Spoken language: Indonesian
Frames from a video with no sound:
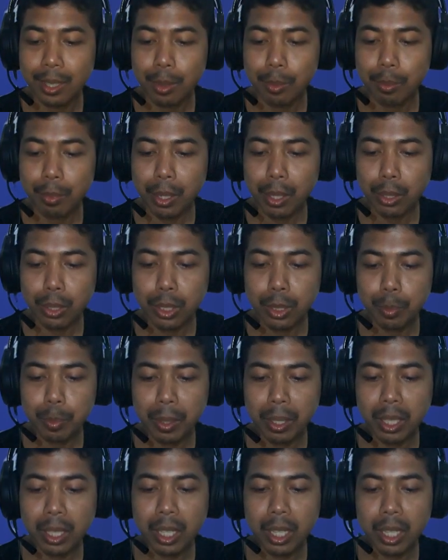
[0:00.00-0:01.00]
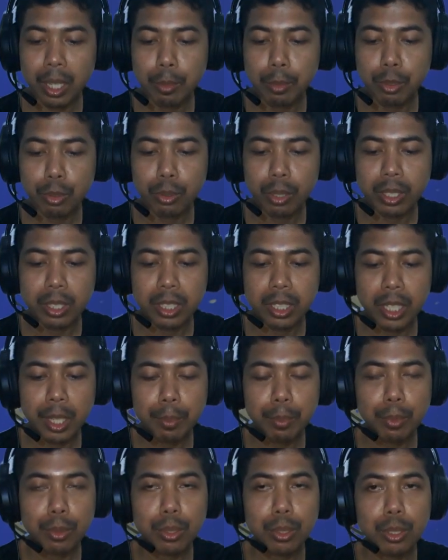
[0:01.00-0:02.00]
bagus sepertinya kamu sudah
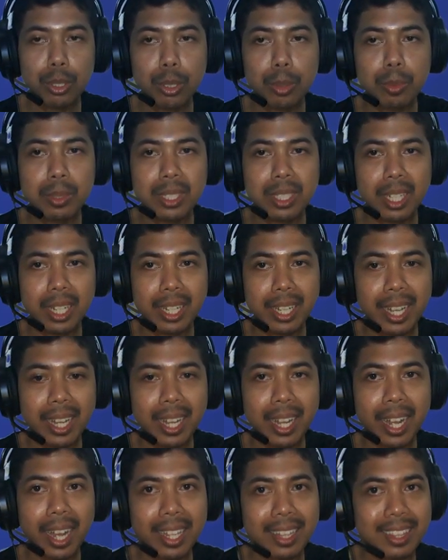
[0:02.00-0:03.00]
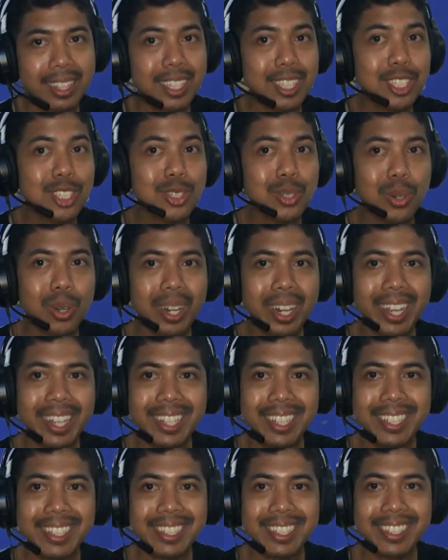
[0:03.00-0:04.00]
siap untuk menjaga kantin sekolah
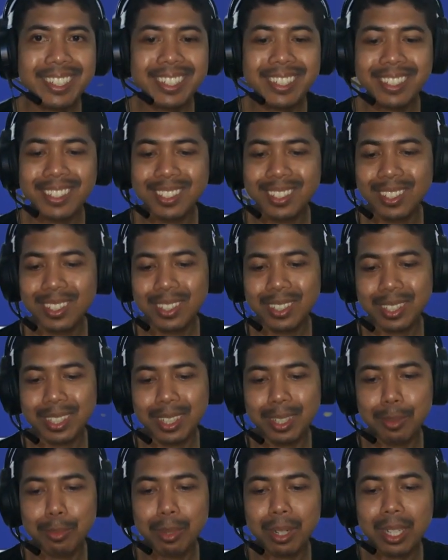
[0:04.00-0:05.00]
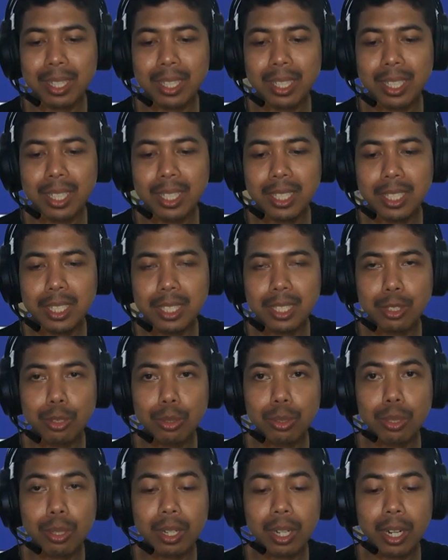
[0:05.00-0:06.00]
ini oke okay, berarti ini
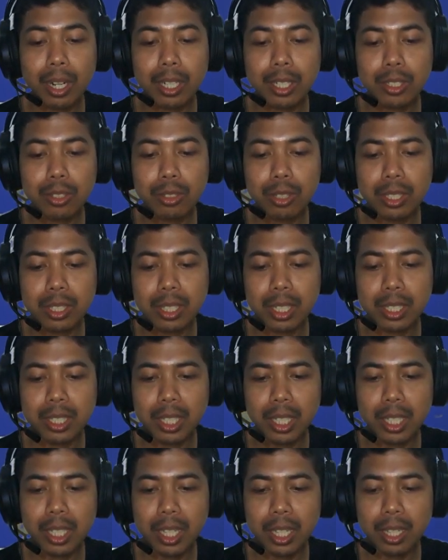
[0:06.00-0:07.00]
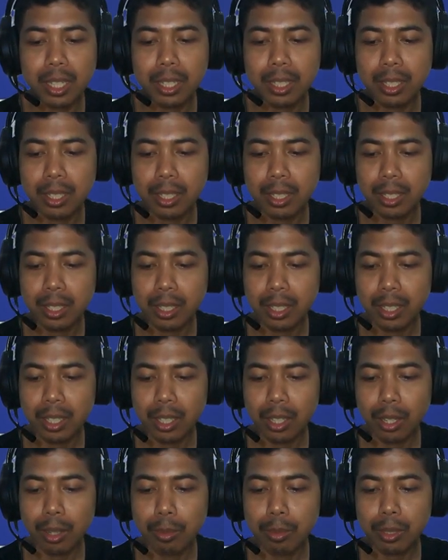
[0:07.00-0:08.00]
tutorialnya sudah selesai ya
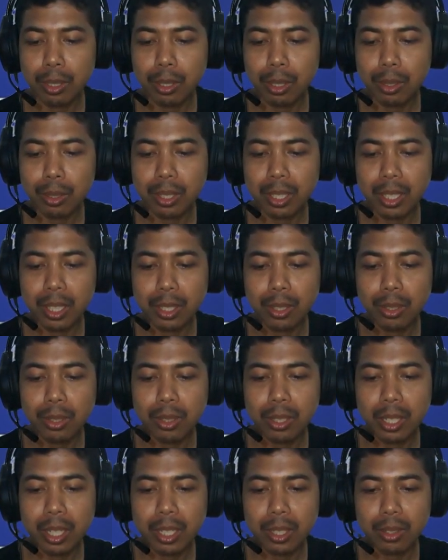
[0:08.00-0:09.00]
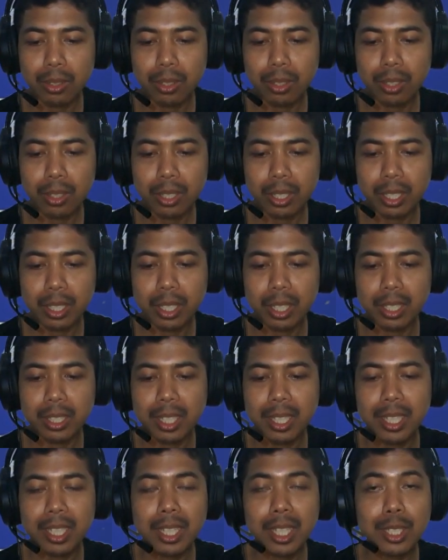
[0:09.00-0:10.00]
kalau begitu aku tinggal dulu kan oke
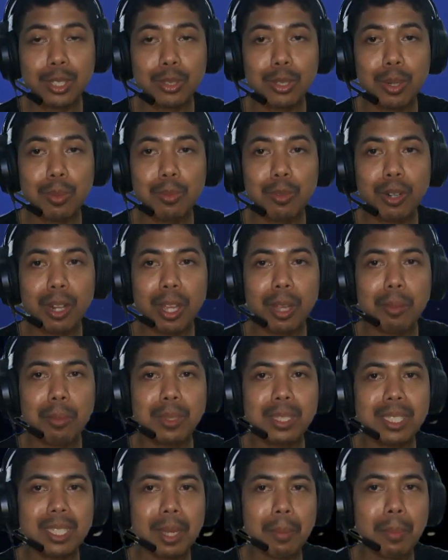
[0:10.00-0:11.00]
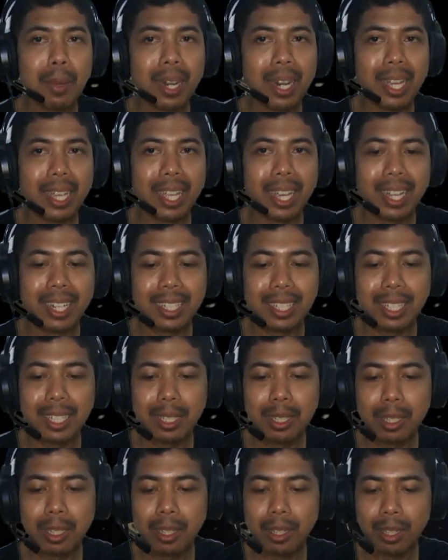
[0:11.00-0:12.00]
jadi kita sudah mulai bisa melayani
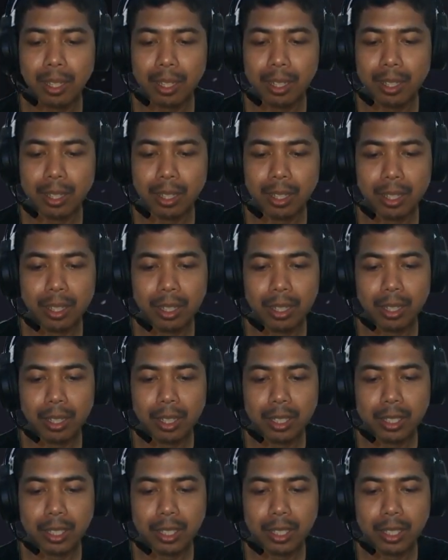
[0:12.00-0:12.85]
uh,